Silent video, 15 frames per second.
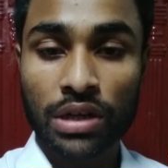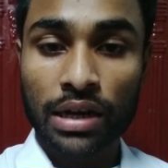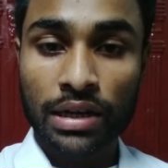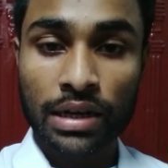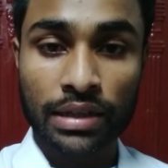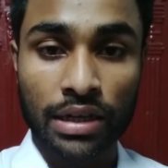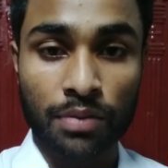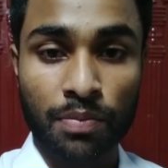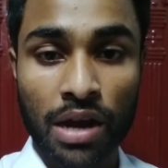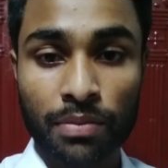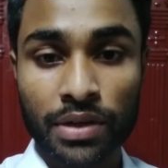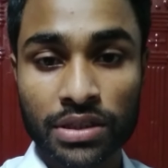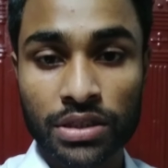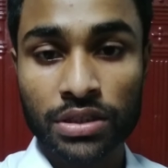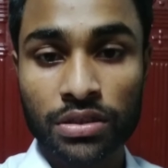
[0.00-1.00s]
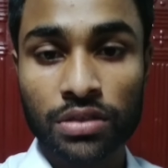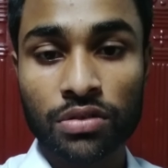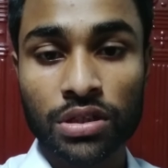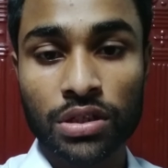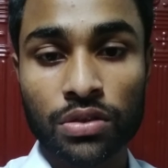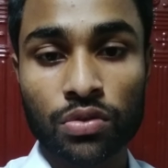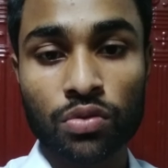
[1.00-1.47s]
কারখানায় ফার্মাসিস্ট
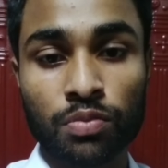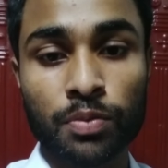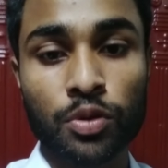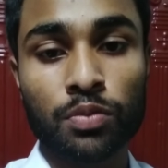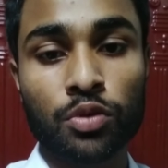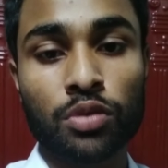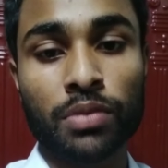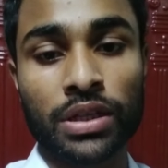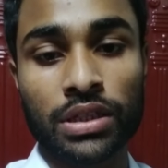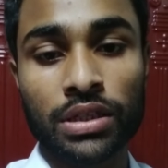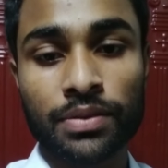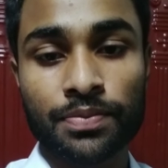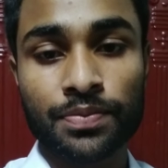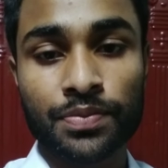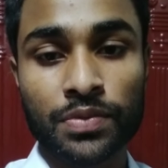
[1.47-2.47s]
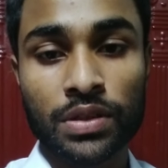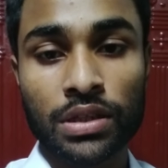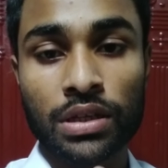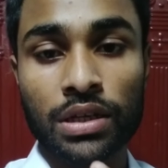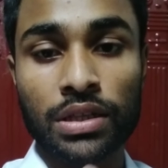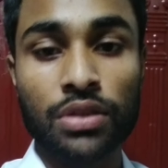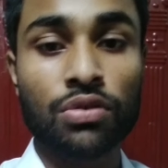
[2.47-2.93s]
করে কিন্তু বিপুল পরিমাণে
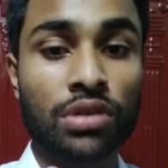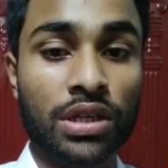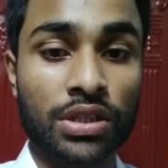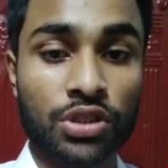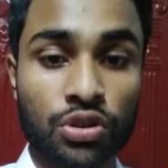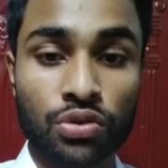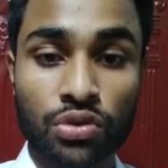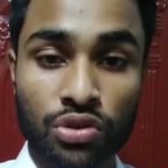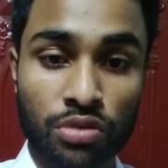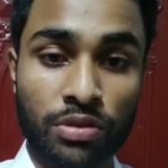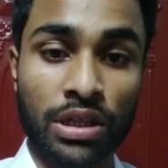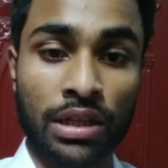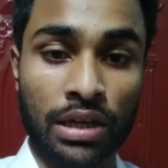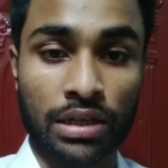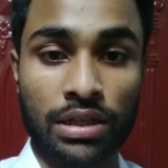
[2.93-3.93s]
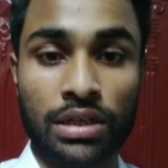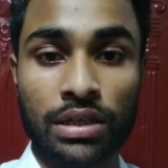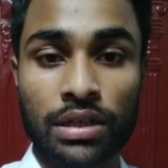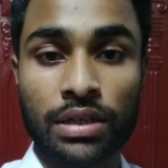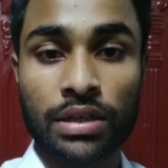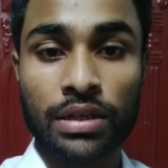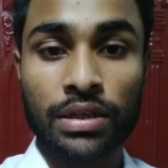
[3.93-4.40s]
নিয়োগের সুযোগ সুবিধা থাকে
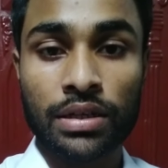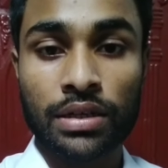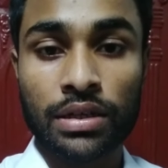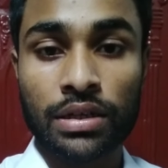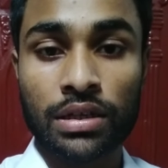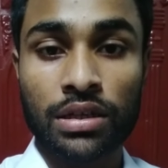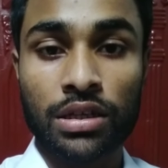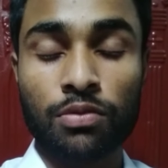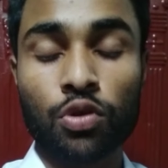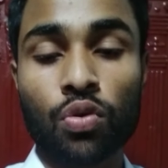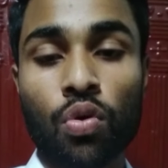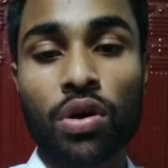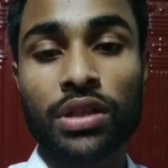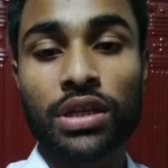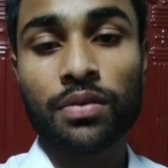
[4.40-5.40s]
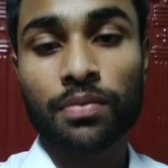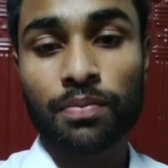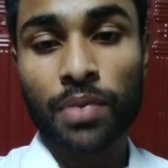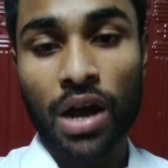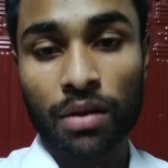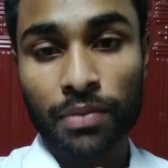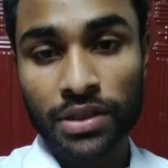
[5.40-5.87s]
এবং অনেক
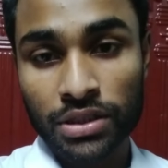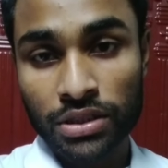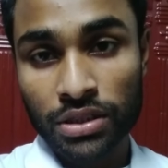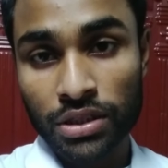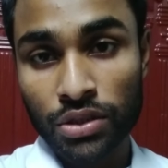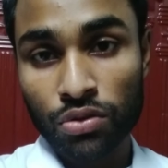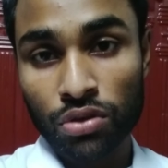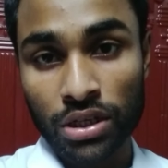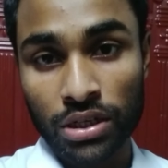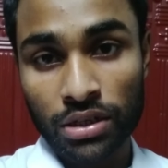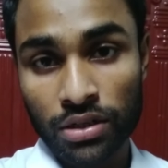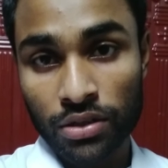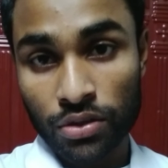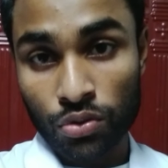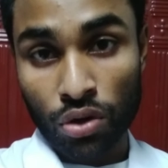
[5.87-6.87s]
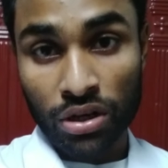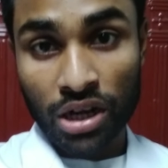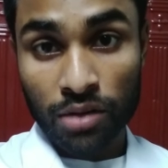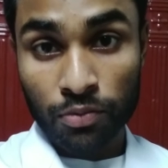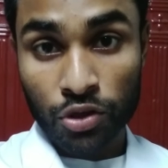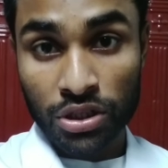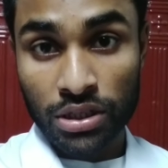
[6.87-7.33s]
ফার্মাসিস্ট নিয়োগের
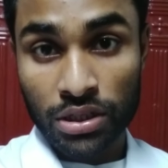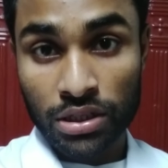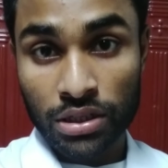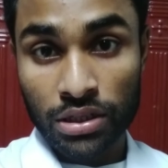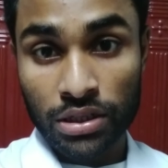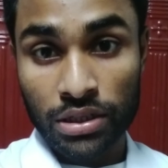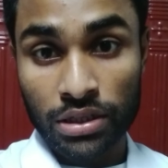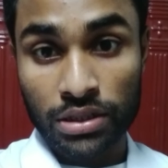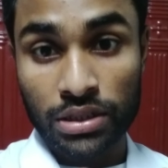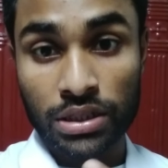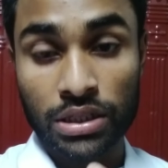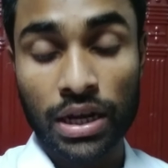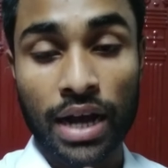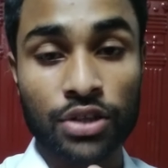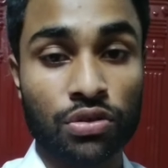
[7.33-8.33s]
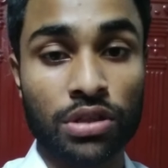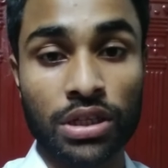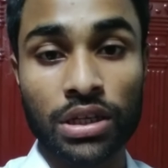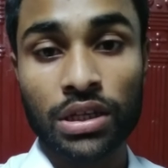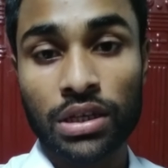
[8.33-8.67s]
দরকার পড়ে যে আসলে